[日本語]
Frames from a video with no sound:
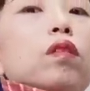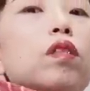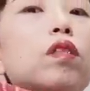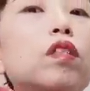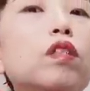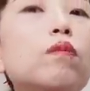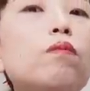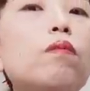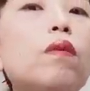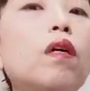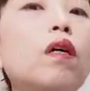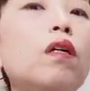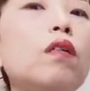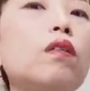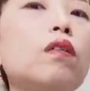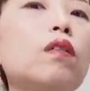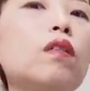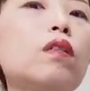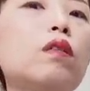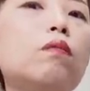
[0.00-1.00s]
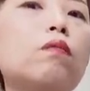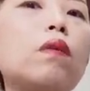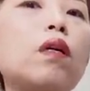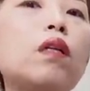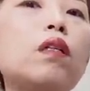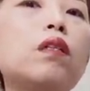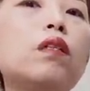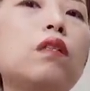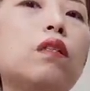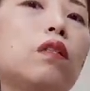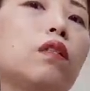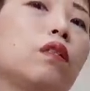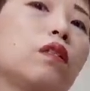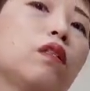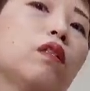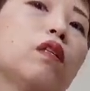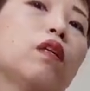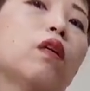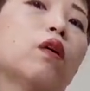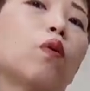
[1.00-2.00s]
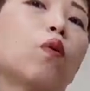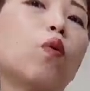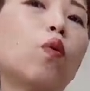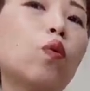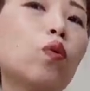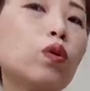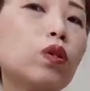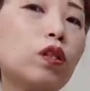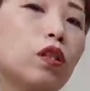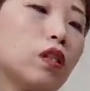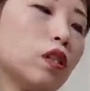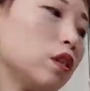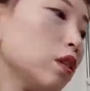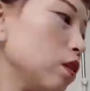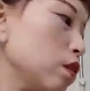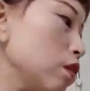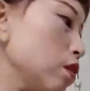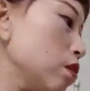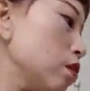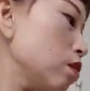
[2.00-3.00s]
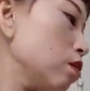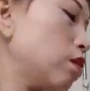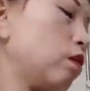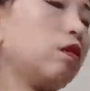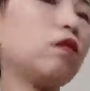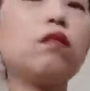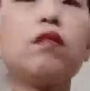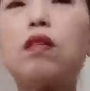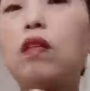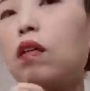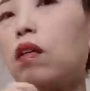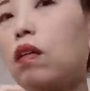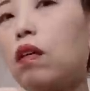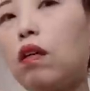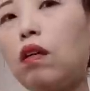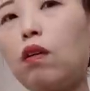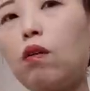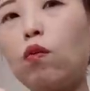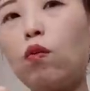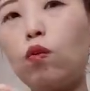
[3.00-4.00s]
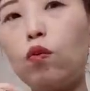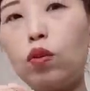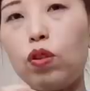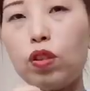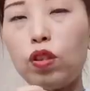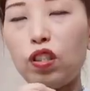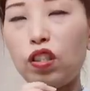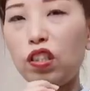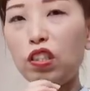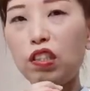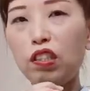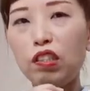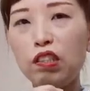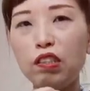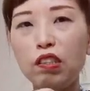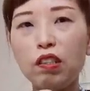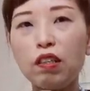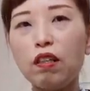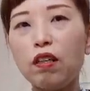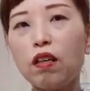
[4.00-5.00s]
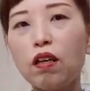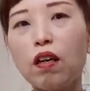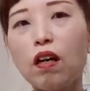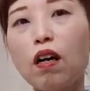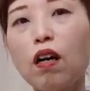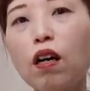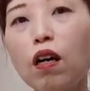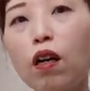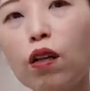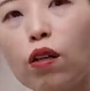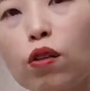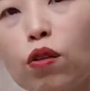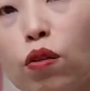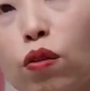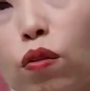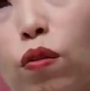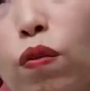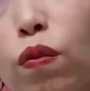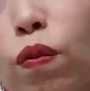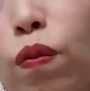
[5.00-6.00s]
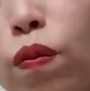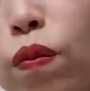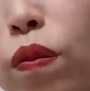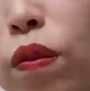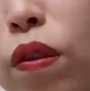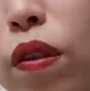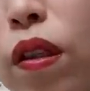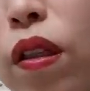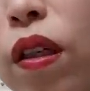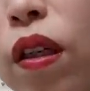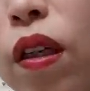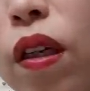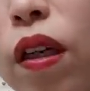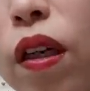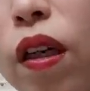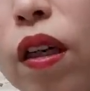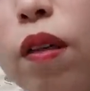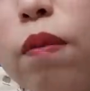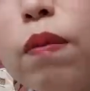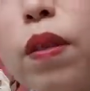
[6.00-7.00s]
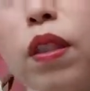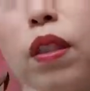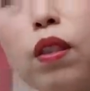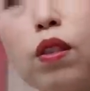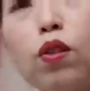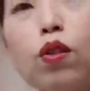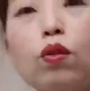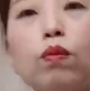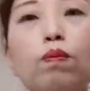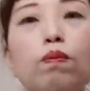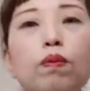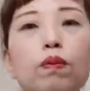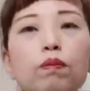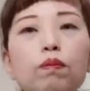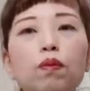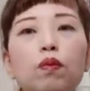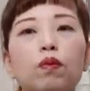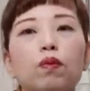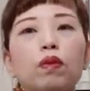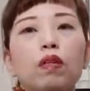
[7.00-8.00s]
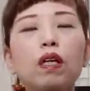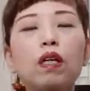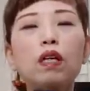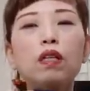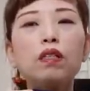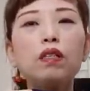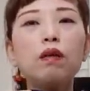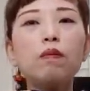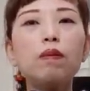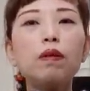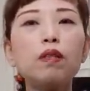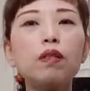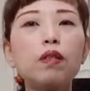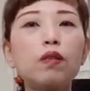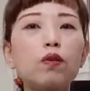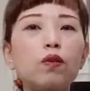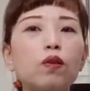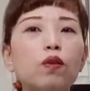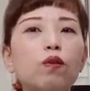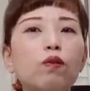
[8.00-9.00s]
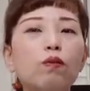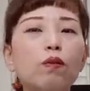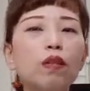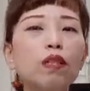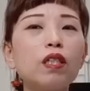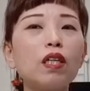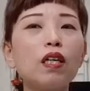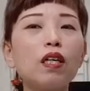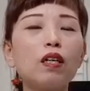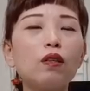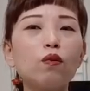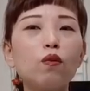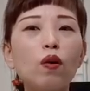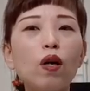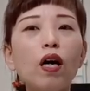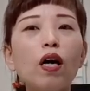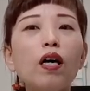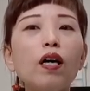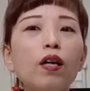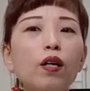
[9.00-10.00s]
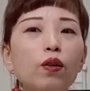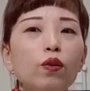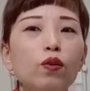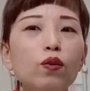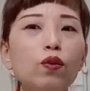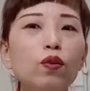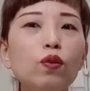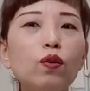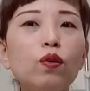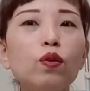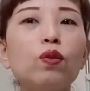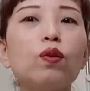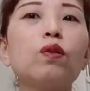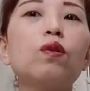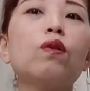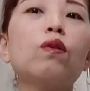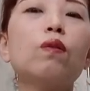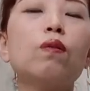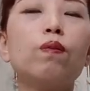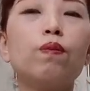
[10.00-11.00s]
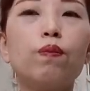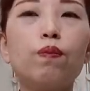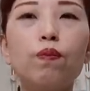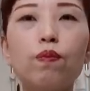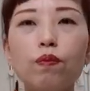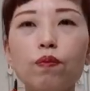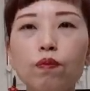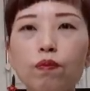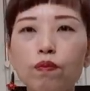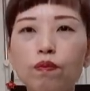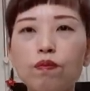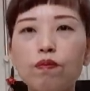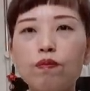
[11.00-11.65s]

島島に格子中が格子変えるえ今20分もなんか喋ってるけどまさかの変えるうん